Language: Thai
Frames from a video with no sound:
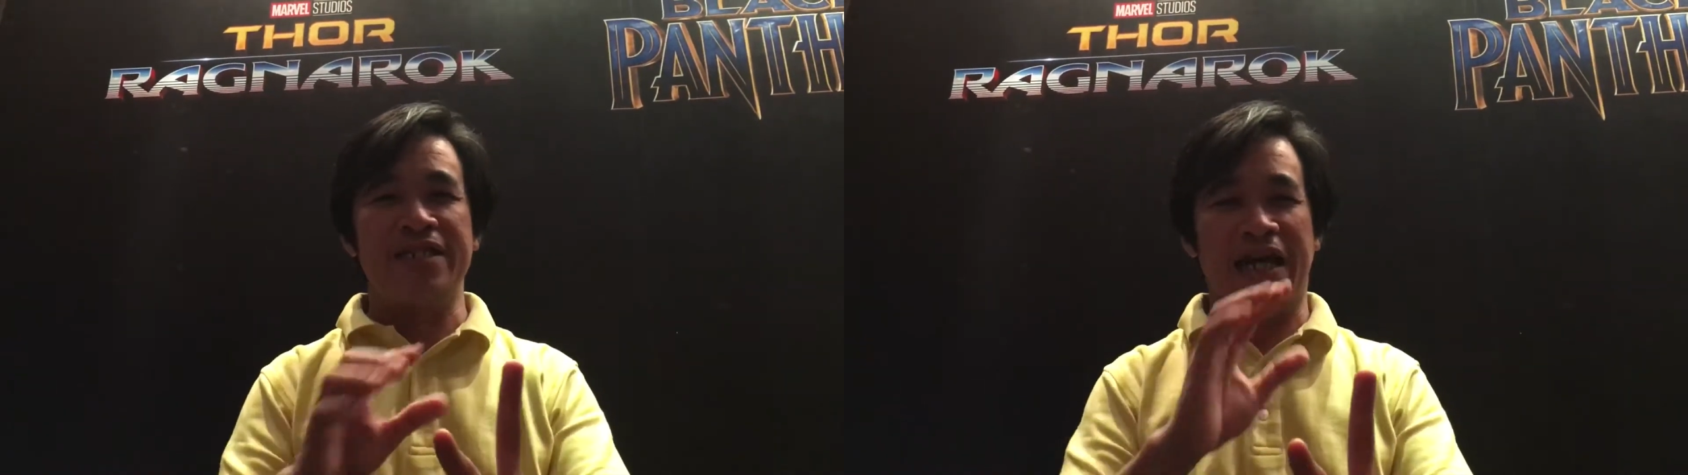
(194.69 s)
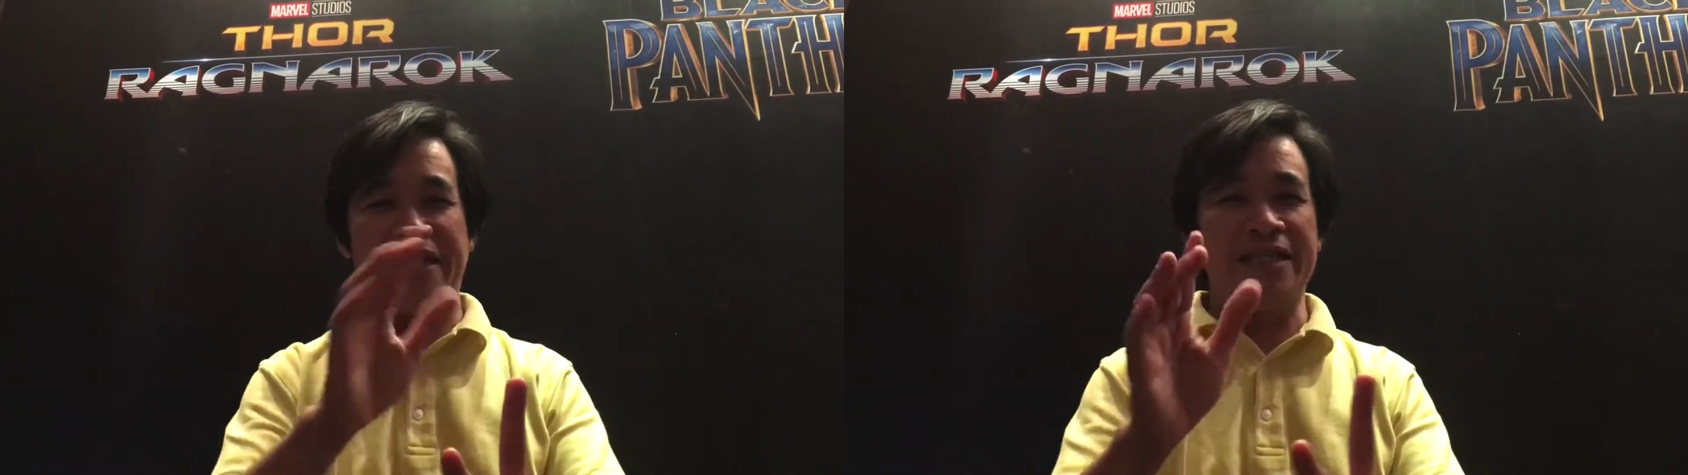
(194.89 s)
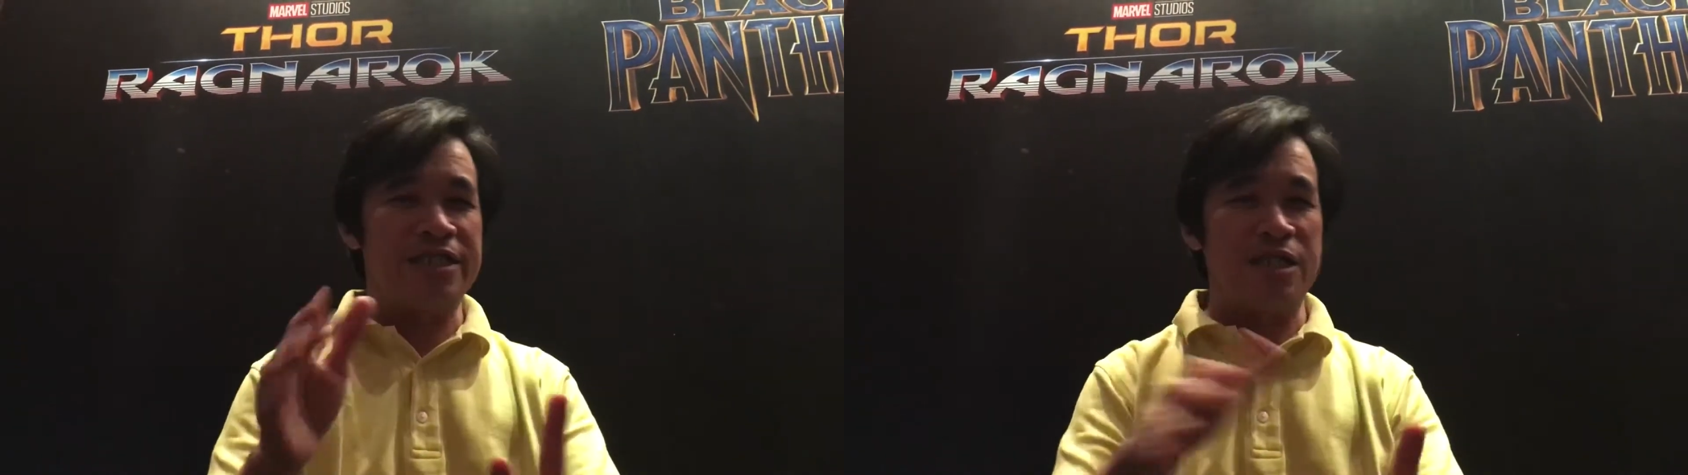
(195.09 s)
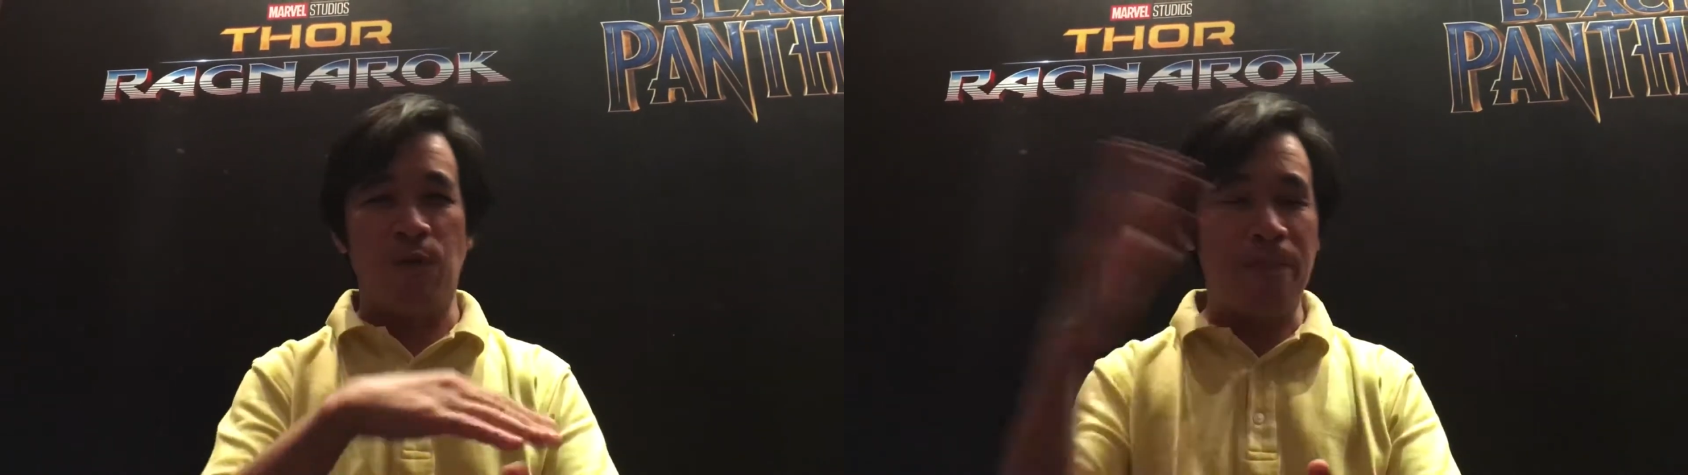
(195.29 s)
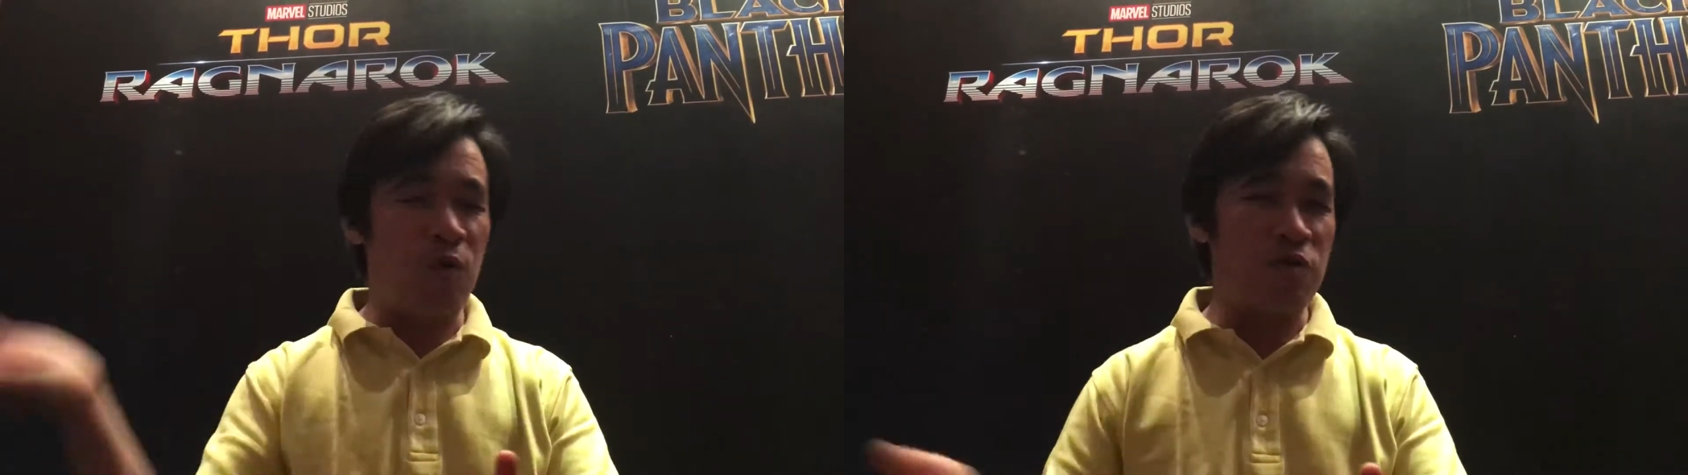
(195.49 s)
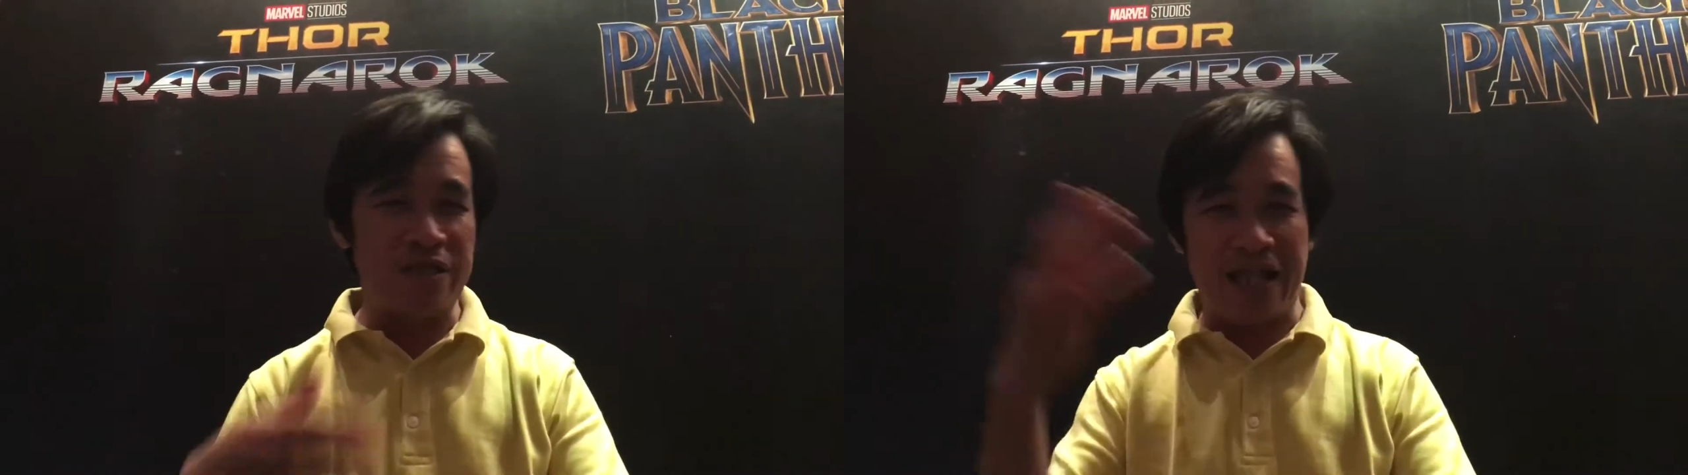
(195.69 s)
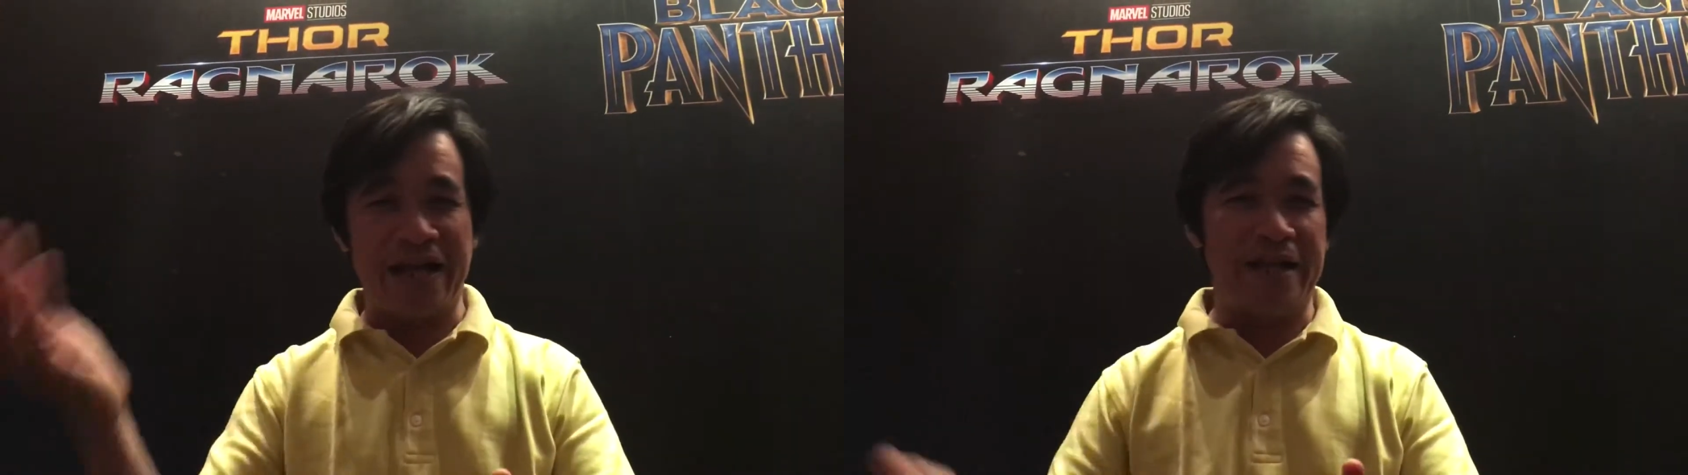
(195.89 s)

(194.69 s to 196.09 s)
อันนี้ถือว่าพูดราย